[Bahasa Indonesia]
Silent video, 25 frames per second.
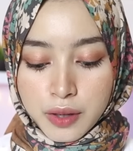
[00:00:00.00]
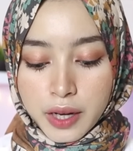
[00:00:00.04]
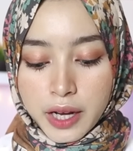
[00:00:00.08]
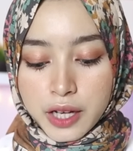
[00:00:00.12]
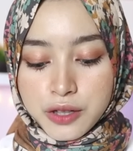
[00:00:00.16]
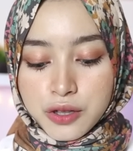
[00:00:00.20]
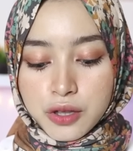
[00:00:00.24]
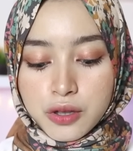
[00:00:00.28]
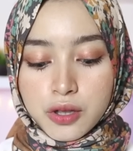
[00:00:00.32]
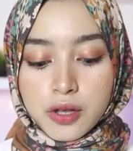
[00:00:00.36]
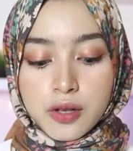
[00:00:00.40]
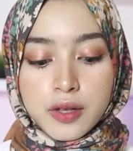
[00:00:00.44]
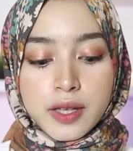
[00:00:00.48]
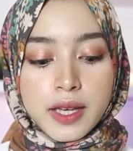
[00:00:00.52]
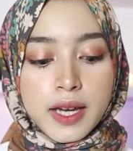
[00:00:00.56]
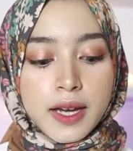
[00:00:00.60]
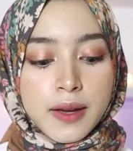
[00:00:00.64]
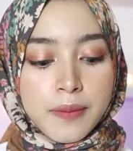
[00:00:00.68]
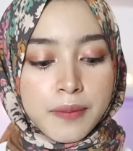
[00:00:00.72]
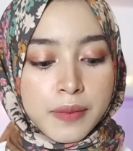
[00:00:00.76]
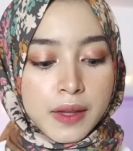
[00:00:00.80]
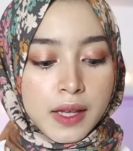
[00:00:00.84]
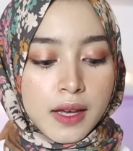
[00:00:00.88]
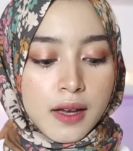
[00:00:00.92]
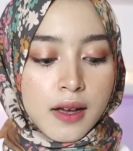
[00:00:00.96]
Kayak contohnya
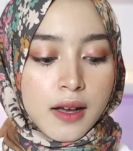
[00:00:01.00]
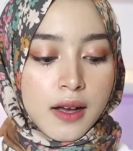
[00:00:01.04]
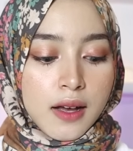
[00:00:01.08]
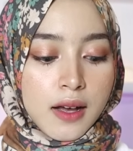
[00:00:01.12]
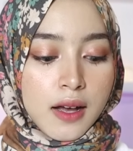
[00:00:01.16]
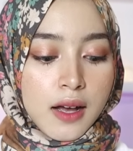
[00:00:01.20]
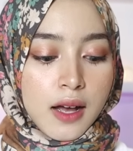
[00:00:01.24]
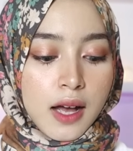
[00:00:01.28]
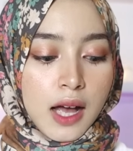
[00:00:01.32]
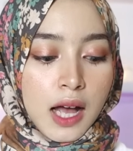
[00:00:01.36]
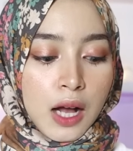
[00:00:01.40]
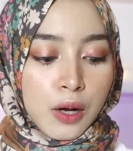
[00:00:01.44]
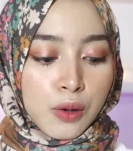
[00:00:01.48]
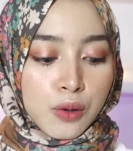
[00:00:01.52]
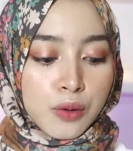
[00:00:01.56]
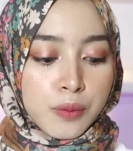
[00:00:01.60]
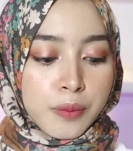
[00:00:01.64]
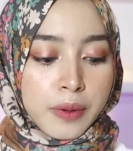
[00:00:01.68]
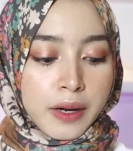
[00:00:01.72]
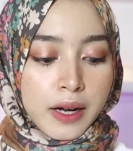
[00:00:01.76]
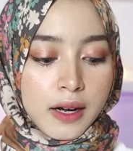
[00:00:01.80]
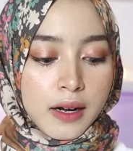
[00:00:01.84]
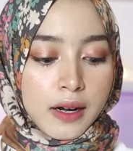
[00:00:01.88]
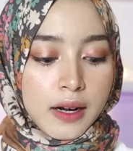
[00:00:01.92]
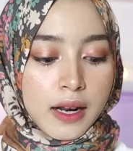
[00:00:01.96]
aku
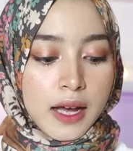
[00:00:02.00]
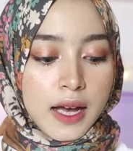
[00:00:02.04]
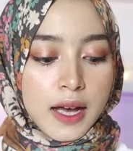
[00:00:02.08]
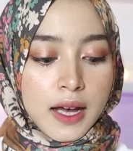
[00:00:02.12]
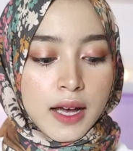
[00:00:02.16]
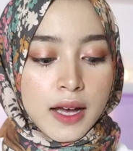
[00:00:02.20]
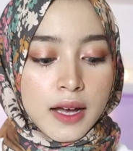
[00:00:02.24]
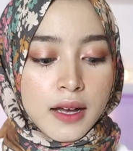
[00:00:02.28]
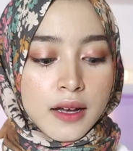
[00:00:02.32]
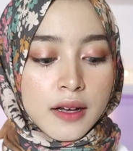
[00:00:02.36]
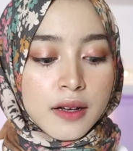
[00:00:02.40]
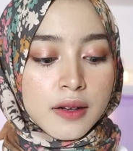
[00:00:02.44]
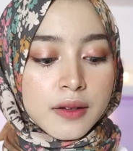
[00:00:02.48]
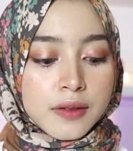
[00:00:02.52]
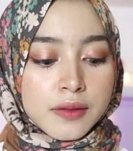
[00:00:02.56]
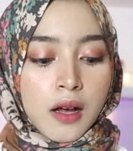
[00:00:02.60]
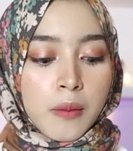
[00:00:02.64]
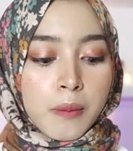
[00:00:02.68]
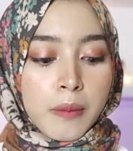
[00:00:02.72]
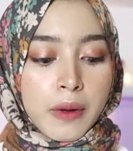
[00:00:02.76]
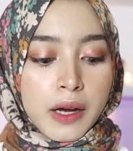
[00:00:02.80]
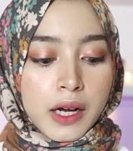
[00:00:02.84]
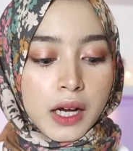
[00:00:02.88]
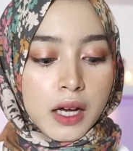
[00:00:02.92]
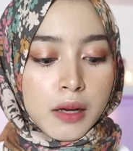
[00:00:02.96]
pernah
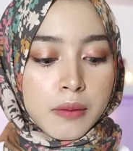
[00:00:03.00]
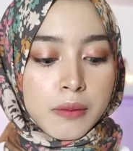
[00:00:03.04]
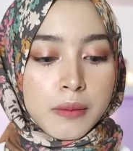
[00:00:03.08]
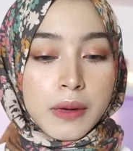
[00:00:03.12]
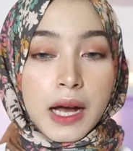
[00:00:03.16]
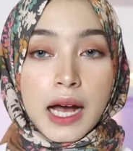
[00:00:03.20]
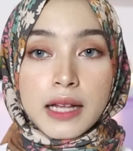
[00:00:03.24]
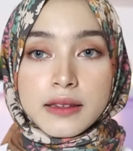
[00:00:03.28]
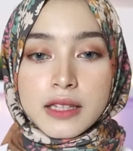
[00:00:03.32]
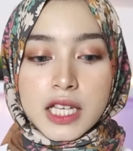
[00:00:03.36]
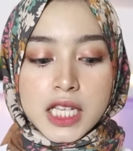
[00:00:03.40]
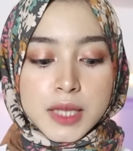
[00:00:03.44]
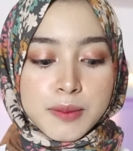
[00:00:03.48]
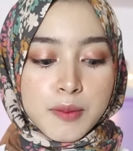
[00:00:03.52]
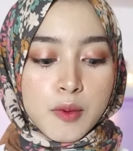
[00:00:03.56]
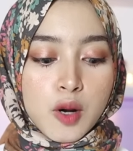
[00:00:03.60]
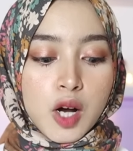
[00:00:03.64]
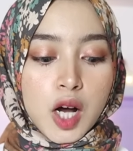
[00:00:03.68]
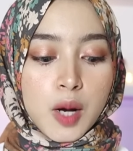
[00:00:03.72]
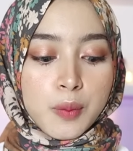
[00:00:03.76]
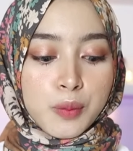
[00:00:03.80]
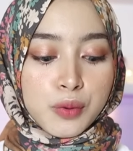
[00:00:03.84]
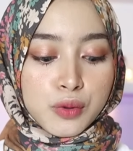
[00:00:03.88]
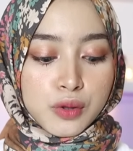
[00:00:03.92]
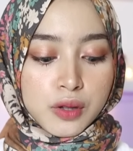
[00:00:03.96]
pakai atas
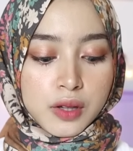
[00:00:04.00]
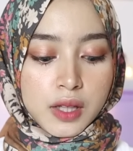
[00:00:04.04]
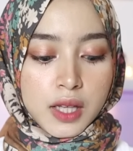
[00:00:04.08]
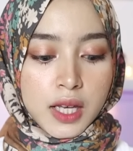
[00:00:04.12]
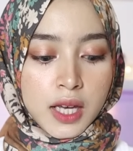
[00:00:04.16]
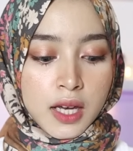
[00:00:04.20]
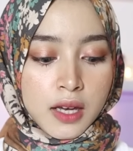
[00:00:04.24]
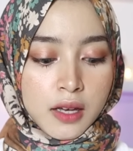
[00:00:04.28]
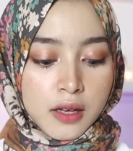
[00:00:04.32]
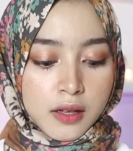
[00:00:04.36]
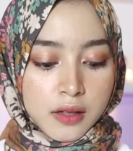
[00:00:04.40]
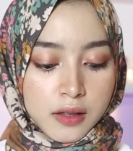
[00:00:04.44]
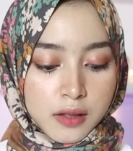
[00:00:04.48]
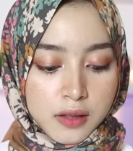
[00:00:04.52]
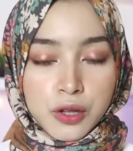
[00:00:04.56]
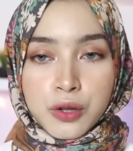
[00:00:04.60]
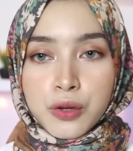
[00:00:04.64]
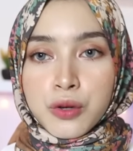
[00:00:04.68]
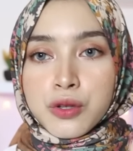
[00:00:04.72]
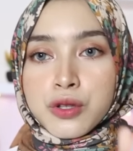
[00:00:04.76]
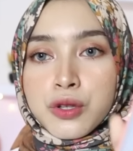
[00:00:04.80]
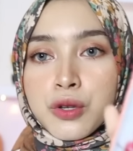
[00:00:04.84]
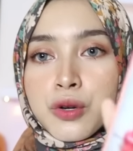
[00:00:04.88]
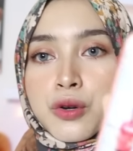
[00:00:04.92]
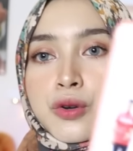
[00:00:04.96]
bawah putih,
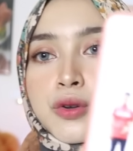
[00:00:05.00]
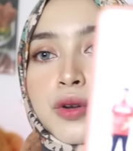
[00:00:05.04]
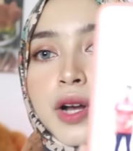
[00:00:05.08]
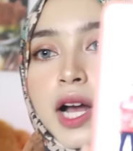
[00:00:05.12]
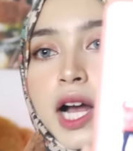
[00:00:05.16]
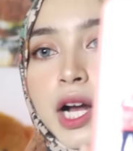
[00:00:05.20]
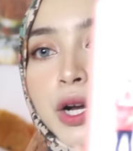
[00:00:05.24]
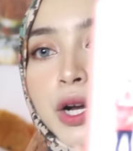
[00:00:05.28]
terus kerudung